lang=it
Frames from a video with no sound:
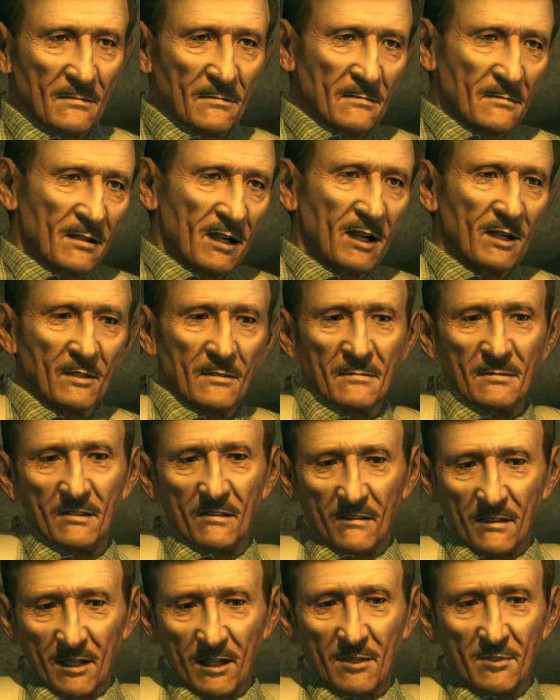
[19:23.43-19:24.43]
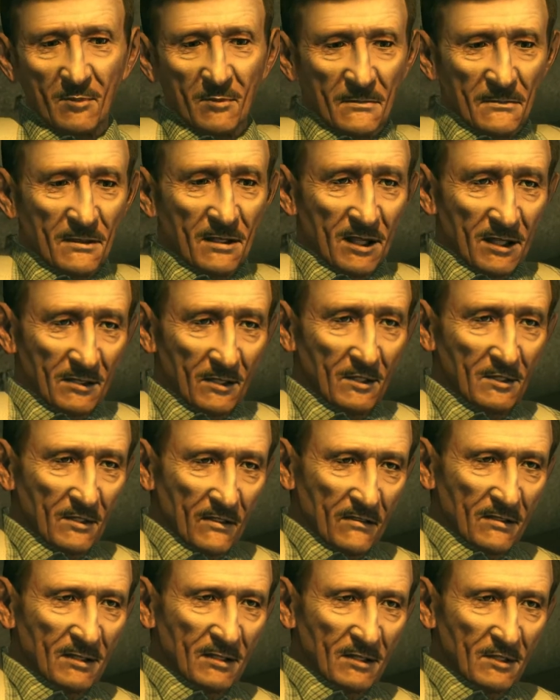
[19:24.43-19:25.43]
lavoro, ma mentre ne
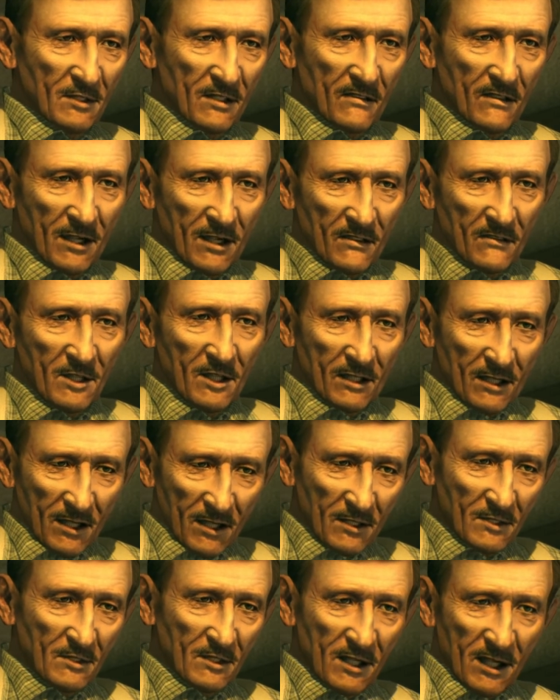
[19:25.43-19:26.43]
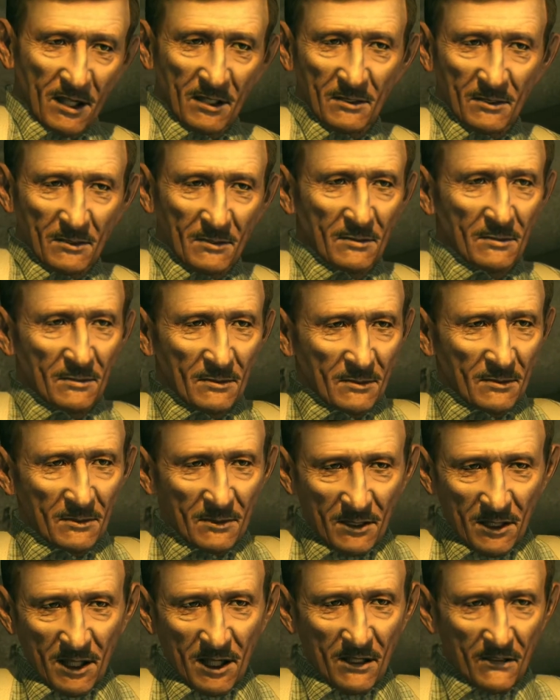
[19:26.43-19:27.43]
parlavamo sono venuti dei tizi e
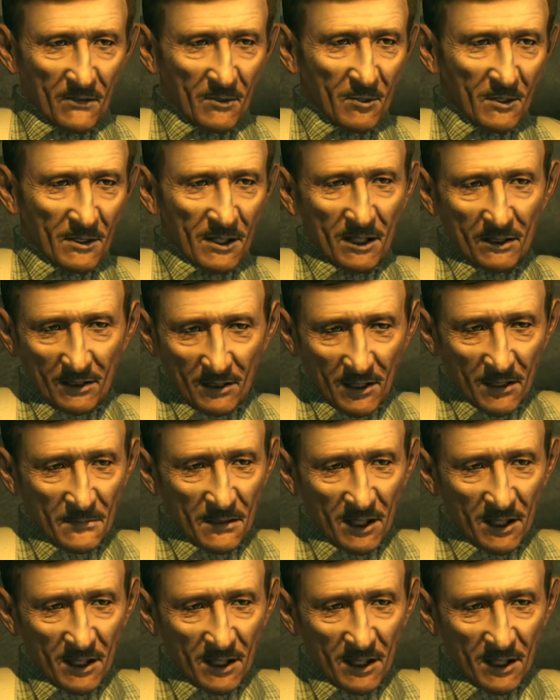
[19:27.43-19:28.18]
l'hanno portato